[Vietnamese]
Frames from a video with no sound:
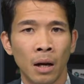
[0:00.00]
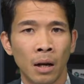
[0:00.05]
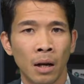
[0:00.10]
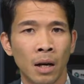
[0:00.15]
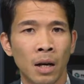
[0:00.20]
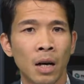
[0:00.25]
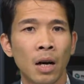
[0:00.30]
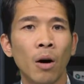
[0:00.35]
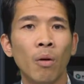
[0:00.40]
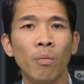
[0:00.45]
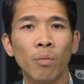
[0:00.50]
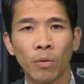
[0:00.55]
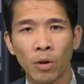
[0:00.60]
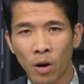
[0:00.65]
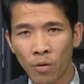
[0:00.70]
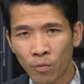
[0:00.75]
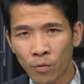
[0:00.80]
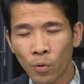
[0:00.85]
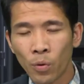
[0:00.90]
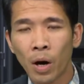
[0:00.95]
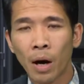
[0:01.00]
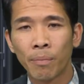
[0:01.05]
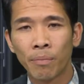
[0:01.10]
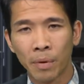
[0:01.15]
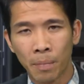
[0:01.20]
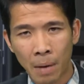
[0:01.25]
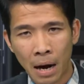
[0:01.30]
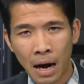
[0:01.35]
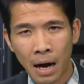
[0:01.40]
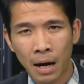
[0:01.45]
không còn phù hợp
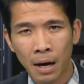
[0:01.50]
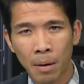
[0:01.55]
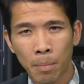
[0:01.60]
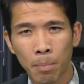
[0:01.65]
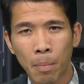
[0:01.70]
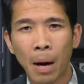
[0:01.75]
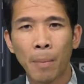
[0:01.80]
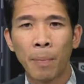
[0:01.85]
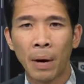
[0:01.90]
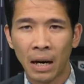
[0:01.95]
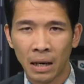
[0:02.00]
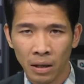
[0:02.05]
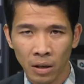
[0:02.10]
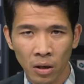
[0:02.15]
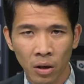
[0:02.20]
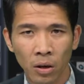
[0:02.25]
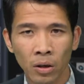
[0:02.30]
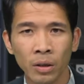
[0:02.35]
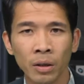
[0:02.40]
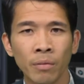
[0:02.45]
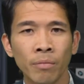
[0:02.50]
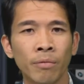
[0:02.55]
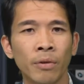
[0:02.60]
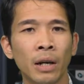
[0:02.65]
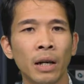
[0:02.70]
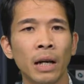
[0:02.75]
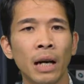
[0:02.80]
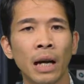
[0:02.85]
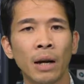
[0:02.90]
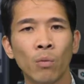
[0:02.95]
với bà. Bà Park nói
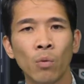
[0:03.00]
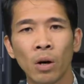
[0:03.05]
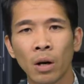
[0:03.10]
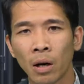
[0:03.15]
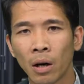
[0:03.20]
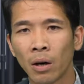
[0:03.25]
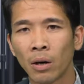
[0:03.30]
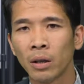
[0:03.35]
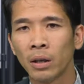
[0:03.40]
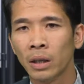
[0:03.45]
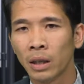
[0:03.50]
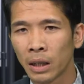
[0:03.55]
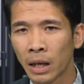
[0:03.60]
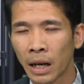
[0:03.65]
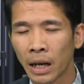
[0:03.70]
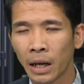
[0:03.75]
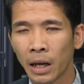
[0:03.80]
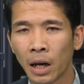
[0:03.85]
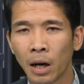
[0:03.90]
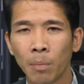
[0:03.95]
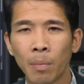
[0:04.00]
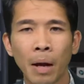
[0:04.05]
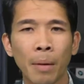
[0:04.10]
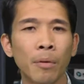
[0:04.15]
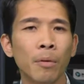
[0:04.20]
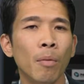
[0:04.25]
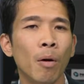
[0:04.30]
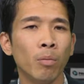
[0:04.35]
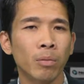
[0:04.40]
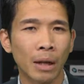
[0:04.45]
với lại Quốc hội nước này hôm
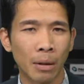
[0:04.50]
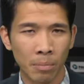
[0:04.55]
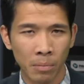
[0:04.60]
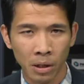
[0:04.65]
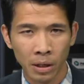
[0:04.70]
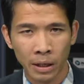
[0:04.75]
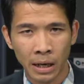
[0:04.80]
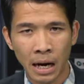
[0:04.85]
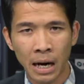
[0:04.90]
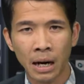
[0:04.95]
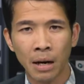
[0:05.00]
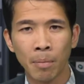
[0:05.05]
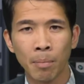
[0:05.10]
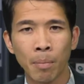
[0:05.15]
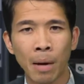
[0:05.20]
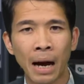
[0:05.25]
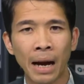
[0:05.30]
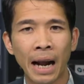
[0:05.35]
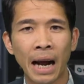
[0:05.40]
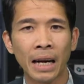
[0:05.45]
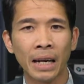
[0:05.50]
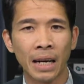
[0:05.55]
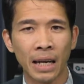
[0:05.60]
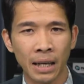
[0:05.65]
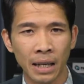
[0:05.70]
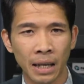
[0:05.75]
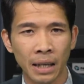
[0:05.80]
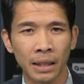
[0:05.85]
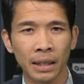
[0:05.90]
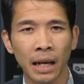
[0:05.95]
24 tháng 10 rằng bà đang đề
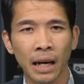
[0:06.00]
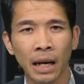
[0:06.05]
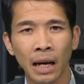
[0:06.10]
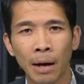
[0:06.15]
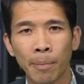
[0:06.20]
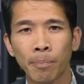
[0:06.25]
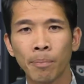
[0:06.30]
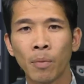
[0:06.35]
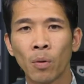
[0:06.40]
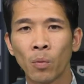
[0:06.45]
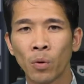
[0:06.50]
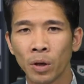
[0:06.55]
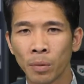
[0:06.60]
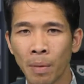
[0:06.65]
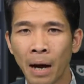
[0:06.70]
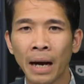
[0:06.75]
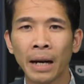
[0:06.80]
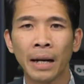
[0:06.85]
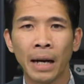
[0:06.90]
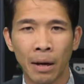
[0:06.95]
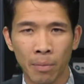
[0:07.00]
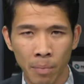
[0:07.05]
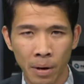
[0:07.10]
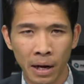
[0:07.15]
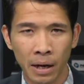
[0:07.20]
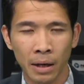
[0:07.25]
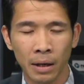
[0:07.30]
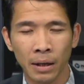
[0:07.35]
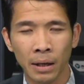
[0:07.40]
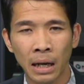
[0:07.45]
nghị thành lập một ủy ban đặc
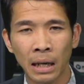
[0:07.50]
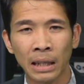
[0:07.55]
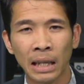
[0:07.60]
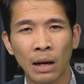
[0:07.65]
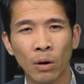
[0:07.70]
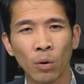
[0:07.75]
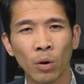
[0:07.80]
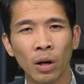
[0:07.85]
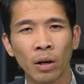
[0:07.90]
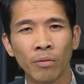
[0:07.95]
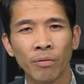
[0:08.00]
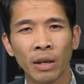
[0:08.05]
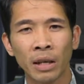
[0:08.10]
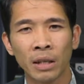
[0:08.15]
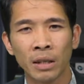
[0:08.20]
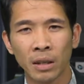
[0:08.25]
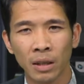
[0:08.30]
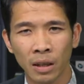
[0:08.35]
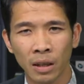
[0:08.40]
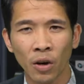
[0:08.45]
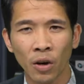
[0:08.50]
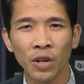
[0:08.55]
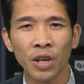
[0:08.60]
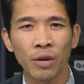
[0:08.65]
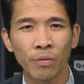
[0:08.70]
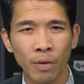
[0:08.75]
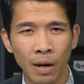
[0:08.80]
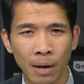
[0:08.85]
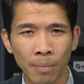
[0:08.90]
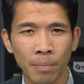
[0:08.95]
biệt để thảo luận việc sửa
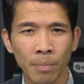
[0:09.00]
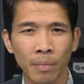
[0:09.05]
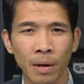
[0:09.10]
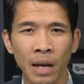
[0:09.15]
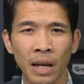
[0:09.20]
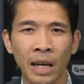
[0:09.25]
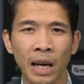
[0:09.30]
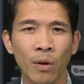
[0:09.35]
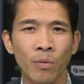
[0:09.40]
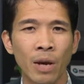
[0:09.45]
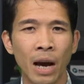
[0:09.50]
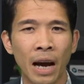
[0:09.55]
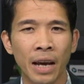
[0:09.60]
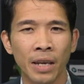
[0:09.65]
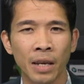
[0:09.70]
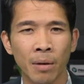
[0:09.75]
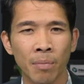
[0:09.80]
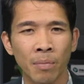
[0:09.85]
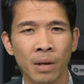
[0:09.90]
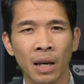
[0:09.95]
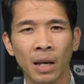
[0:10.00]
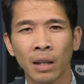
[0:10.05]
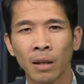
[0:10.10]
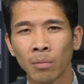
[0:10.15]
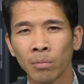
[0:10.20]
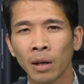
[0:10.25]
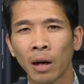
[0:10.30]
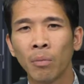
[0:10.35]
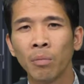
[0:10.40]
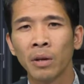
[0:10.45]
hiến pháp để kéo dài nhiệm kỳ
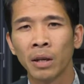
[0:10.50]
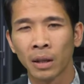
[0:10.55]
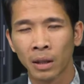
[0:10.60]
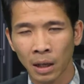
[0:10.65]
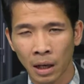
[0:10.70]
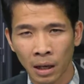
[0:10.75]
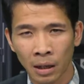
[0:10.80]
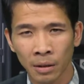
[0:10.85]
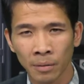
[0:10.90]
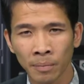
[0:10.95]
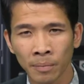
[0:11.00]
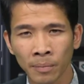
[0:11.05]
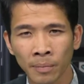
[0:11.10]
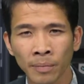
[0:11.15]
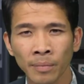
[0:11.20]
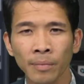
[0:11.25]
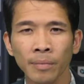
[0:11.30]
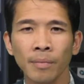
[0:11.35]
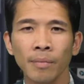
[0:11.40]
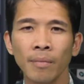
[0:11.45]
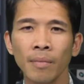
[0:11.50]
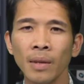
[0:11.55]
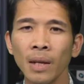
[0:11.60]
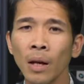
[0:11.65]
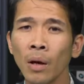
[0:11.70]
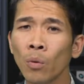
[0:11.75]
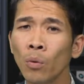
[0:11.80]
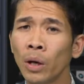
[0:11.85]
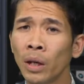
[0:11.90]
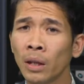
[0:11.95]
tổng thống hiện thời.
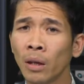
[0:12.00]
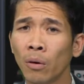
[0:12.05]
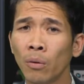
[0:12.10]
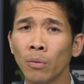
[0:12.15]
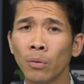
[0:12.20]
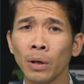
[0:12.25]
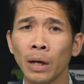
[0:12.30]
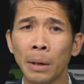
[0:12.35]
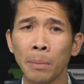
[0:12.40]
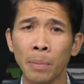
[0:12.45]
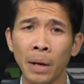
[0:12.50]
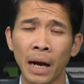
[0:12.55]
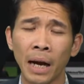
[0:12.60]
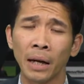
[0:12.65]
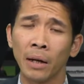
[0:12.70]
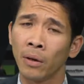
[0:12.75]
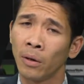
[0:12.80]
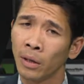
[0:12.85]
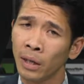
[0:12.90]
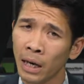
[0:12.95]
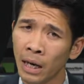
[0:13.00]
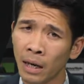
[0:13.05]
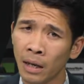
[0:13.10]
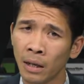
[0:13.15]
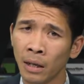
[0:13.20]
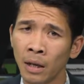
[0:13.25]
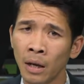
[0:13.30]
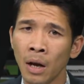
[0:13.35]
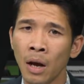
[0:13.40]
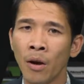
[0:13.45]
Nguyên thủ của Nam Hàn nói rằng
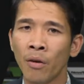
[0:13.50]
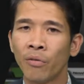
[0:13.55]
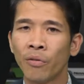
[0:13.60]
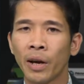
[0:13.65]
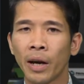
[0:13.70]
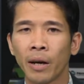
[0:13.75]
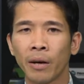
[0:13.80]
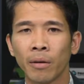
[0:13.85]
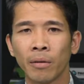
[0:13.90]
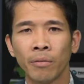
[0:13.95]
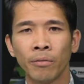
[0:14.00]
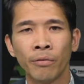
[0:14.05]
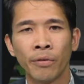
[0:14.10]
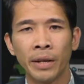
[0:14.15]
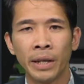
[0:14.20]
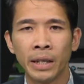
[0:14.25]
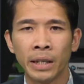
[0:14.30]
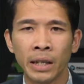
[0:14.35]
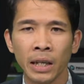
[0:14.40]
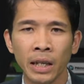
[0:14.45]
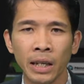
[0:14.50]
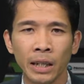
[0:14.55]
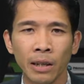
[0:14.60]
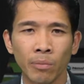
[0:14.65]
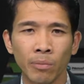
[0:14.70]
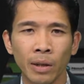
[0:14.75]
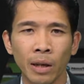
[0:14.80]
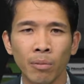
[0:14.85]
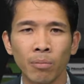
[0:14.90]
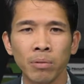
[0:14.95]
việc vị trí
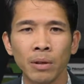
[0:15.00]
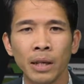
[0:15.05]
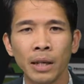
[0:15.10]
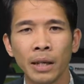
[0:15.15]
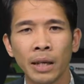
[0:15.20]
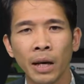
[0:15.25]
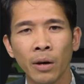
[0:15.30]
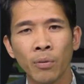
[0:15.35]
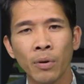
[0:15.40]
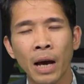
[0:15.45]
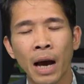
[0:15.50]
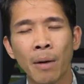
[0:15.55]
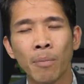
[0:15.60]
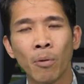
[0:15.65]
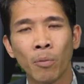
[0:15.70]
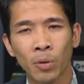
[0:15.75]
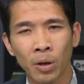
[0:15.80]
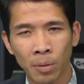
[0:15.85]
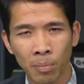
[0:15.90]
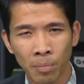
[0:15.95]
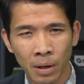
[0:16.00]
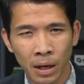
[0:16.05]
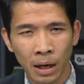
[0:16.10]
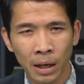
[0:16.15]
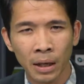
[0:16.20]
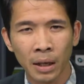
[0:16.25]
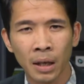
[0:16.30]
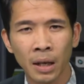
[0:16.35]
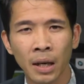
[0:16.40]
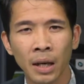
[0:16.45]
tổng thống chỉ kéo dài một nhiệm
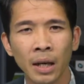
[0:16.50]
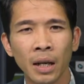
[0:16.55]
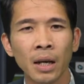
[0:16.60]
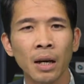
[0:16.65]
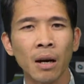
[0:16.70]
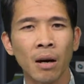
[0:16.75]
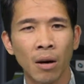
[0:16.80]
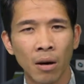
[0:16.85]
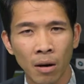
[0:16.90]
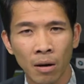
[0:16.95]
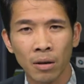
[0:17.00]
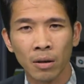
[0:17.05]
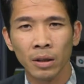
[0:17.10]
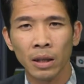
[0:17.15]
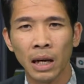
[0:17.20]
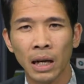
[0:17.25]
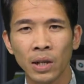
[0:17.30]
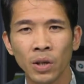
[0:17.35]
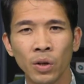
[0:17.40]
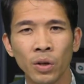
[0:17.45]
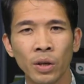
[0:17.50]
kỳ khiến khó có thể duy